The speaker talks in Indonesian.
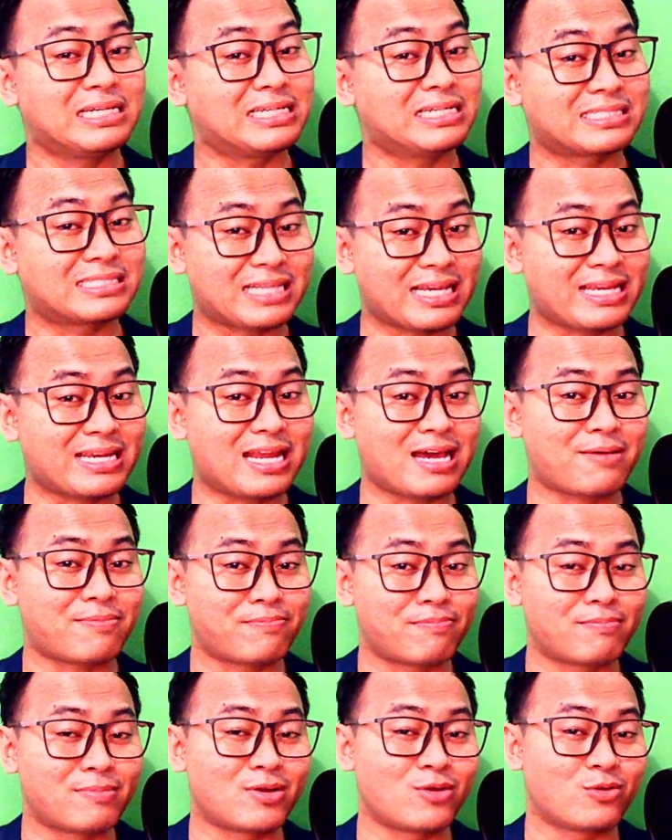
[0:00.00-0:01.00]
sign up
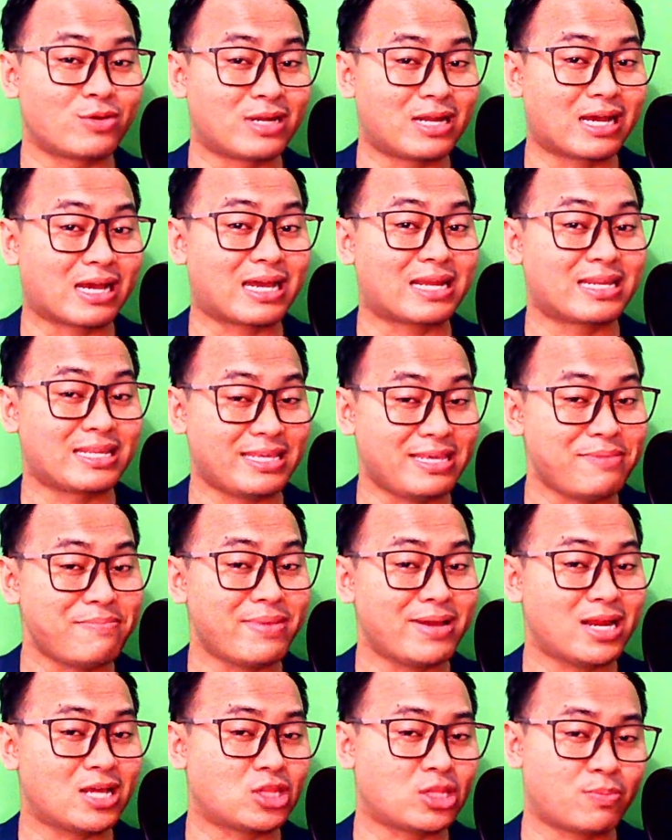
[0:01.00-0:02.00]
menggunakan
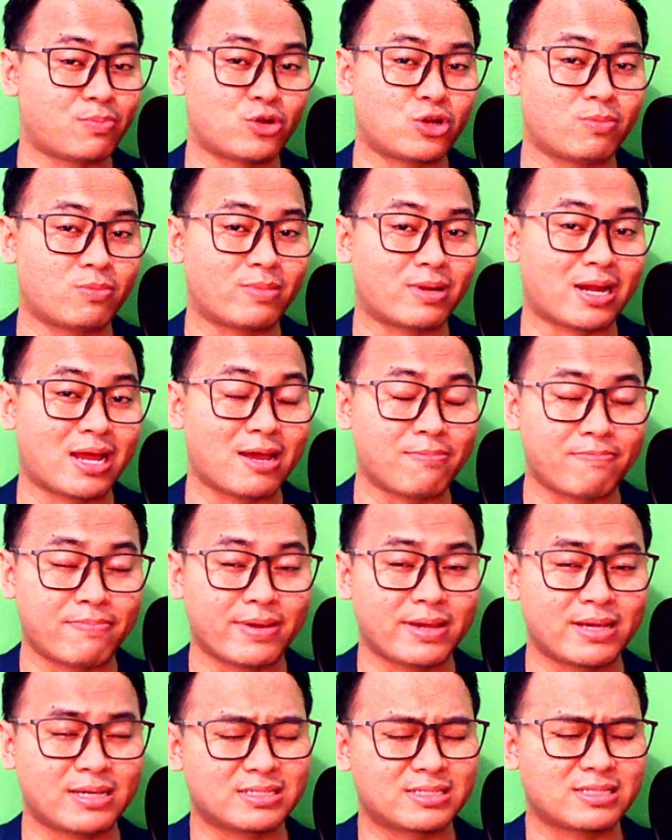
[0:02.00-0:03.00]
email ataupun nomor
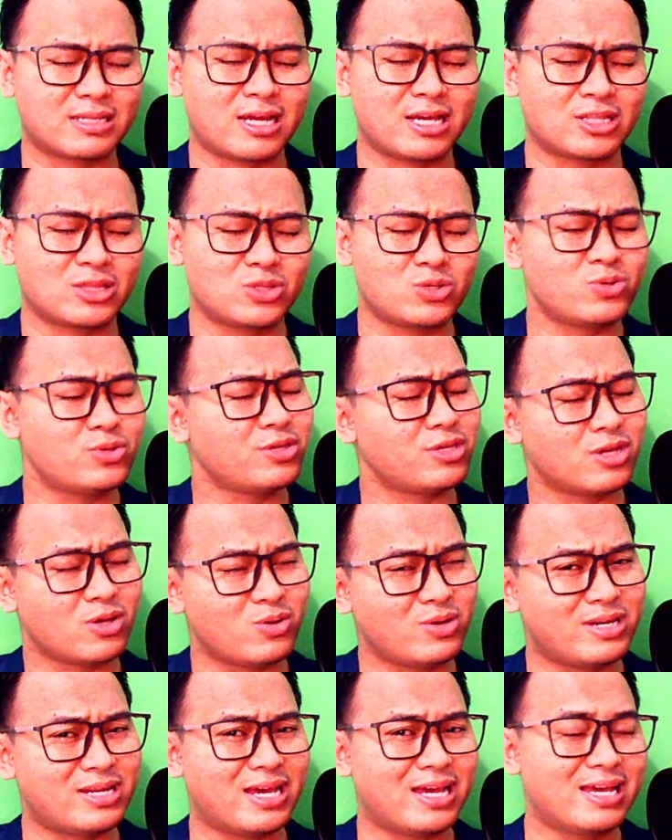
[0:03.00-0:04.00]
HP setelah itu ya
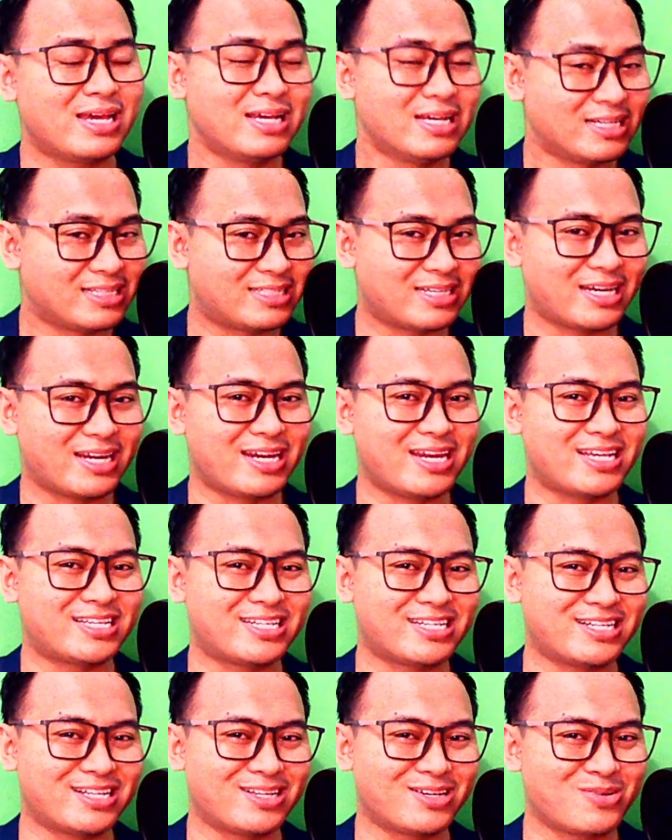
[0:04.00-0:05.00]
udah cari di
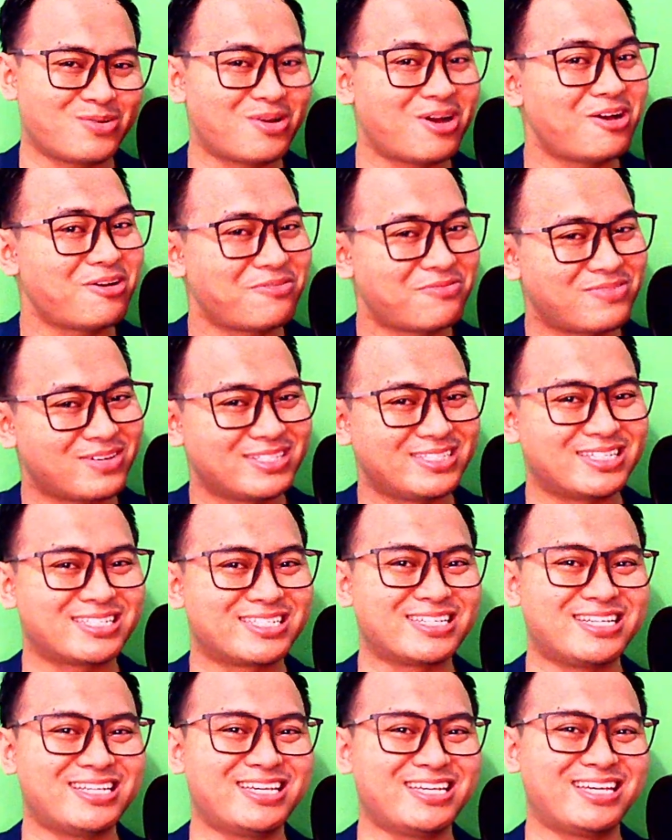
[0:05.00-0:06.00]
channel gua Fajar
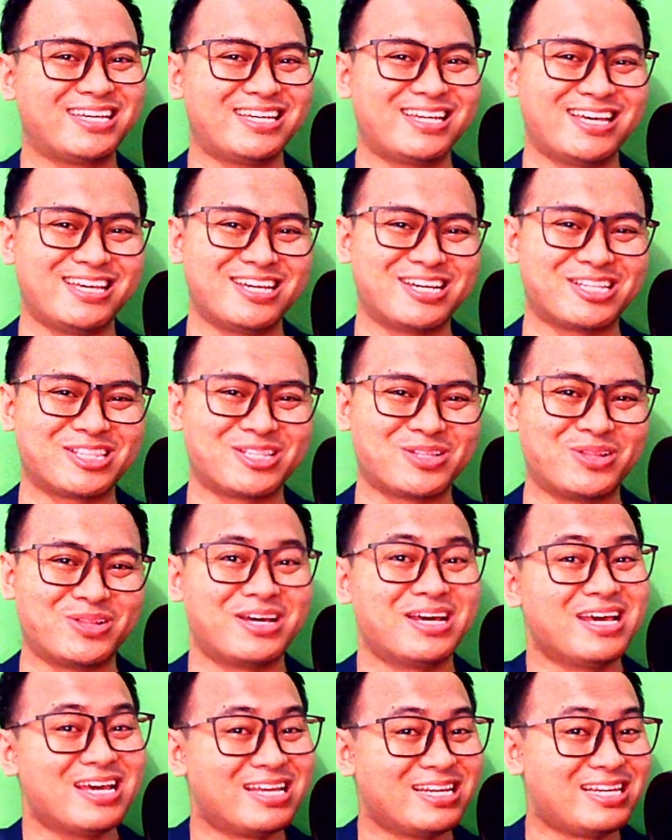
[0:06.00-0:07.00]
Sidik Hidayatullah
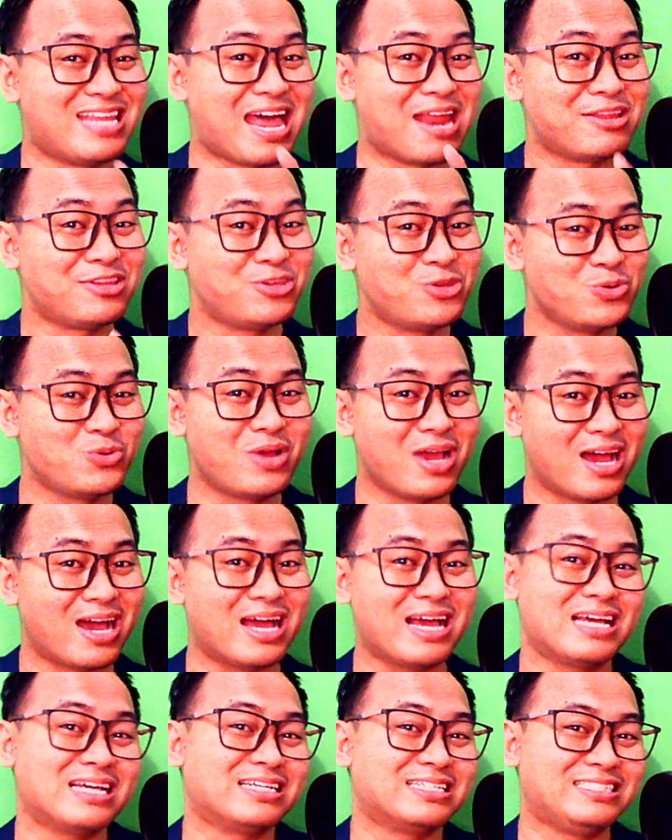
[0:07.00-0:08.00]
dan
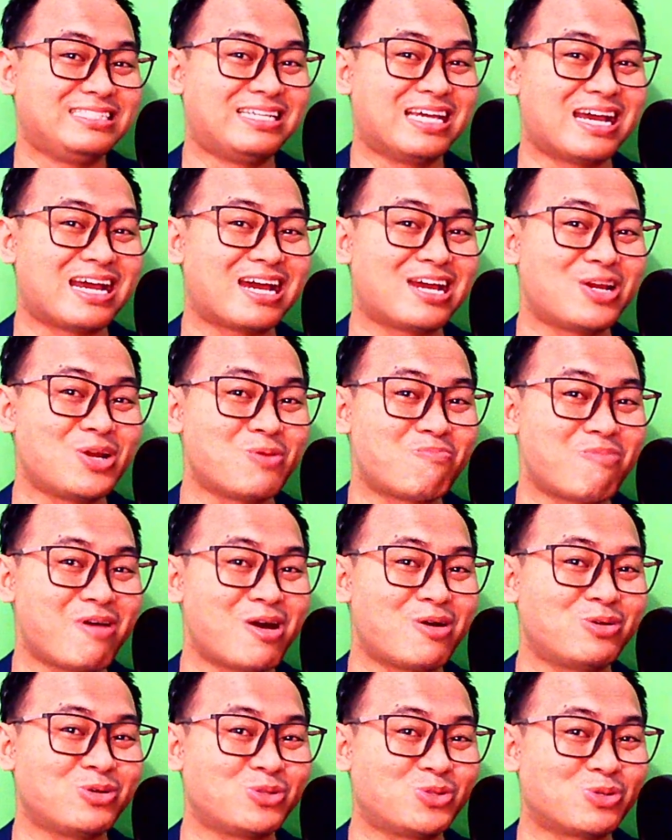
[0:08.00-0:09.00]
juga jangan lupa
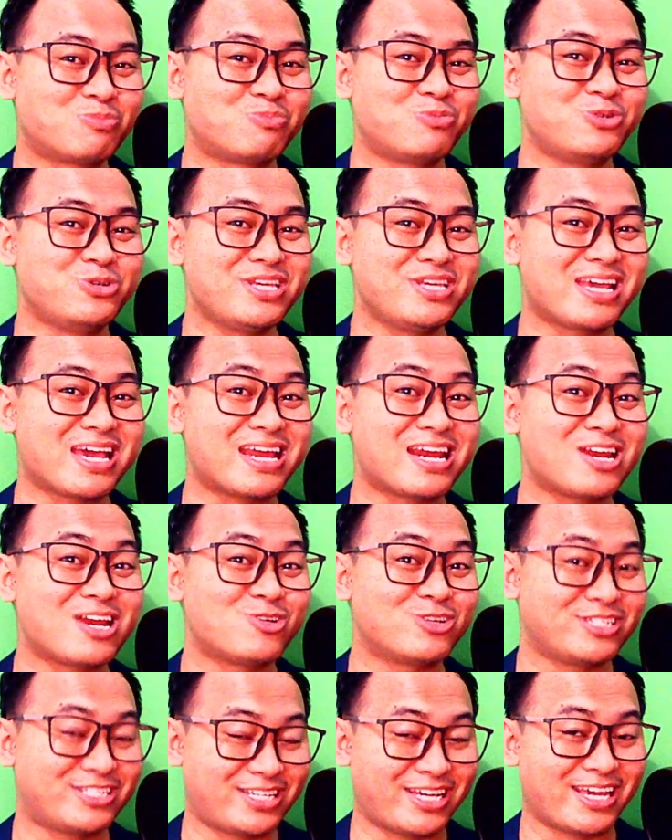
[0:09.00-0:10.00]
untuk bunyikan
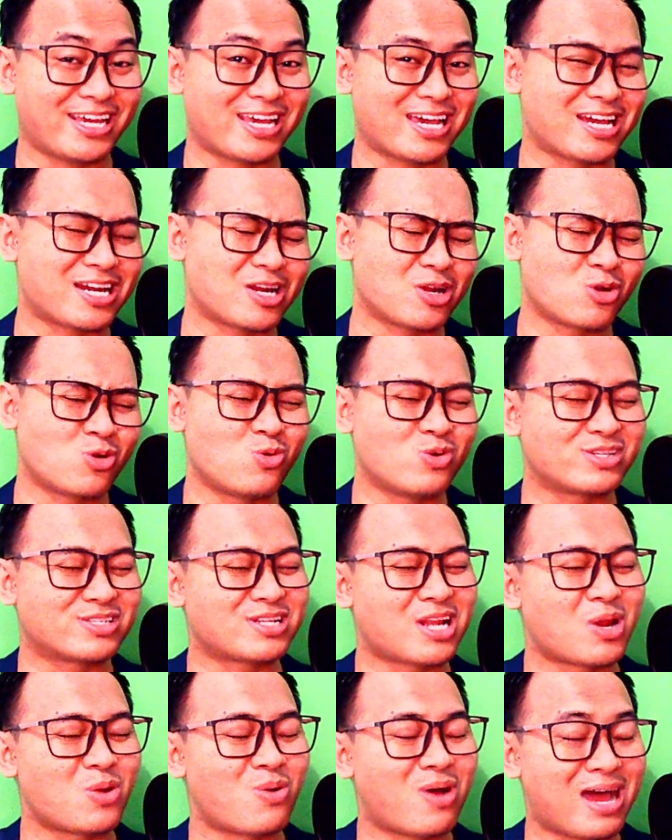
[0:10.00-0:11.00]
lonceng karena gua
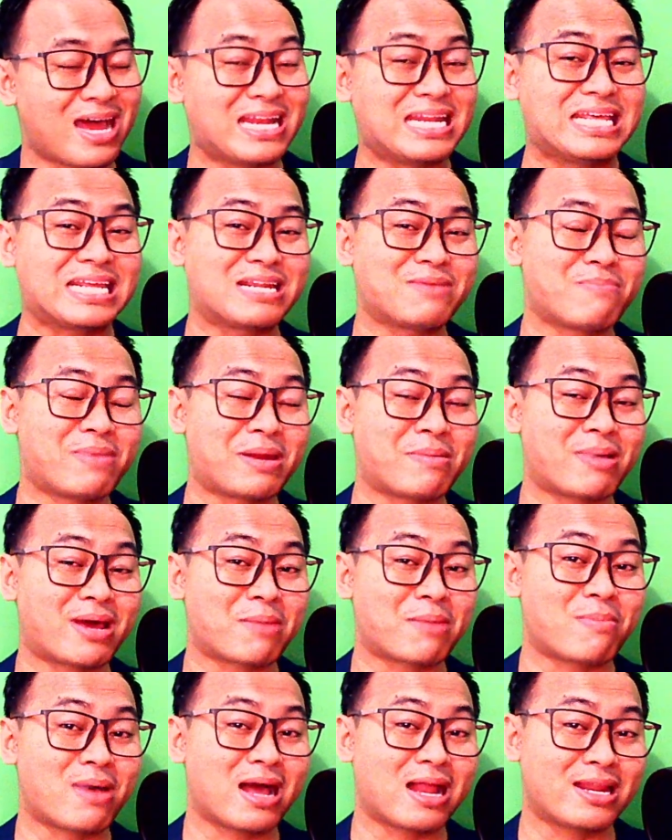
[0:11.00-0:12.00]
selalu hadir dan
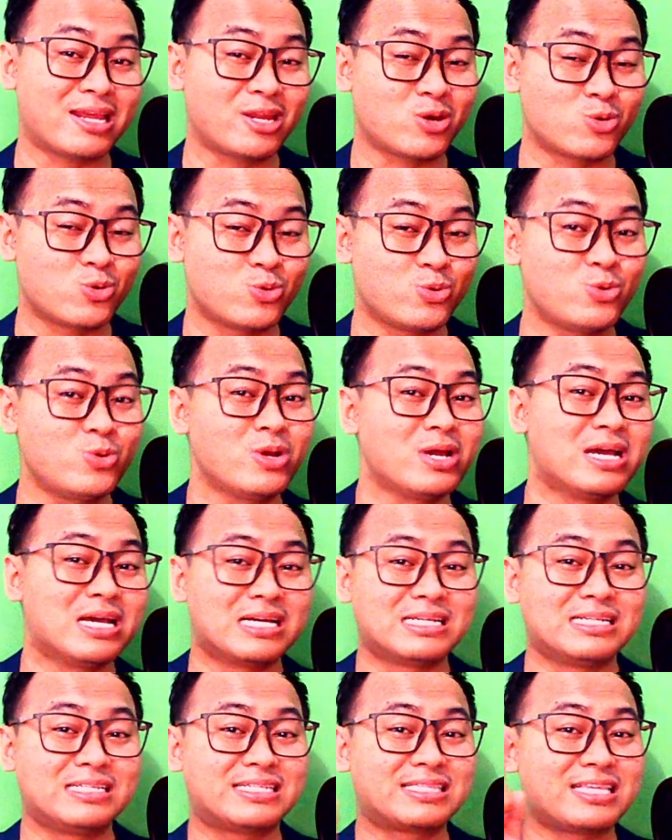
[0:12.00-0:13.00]
menerima hal itu di
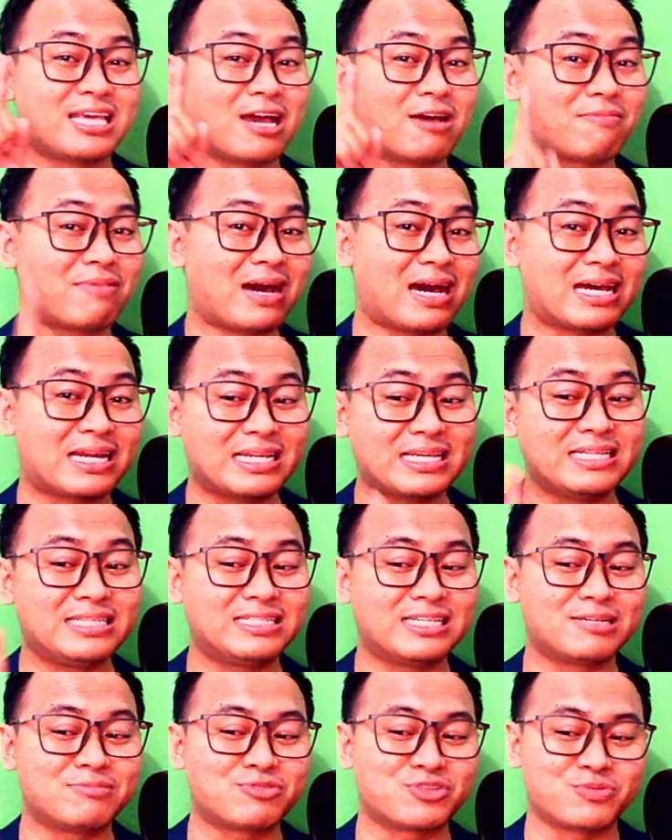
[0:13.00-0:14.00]
setiap hari
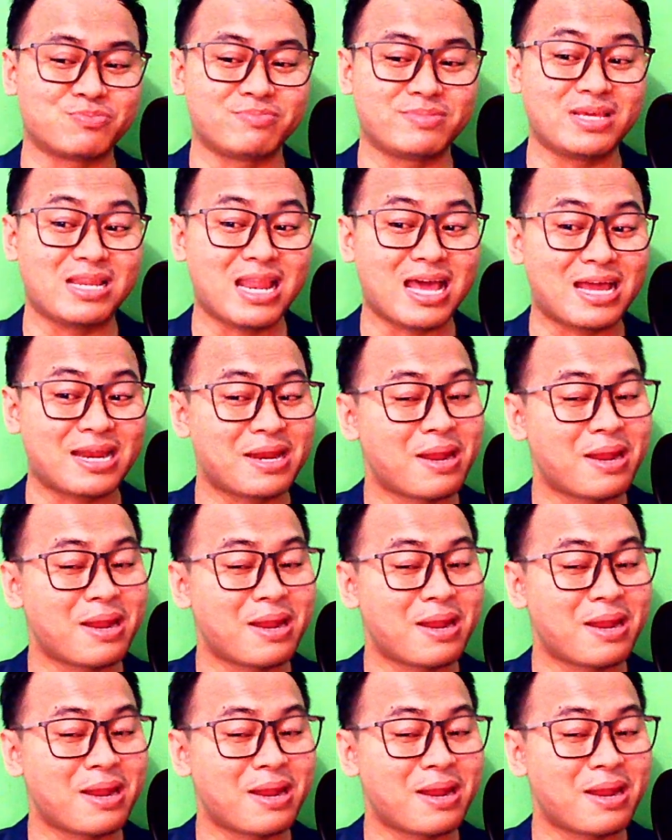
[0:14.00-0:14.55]
jam 9 malam.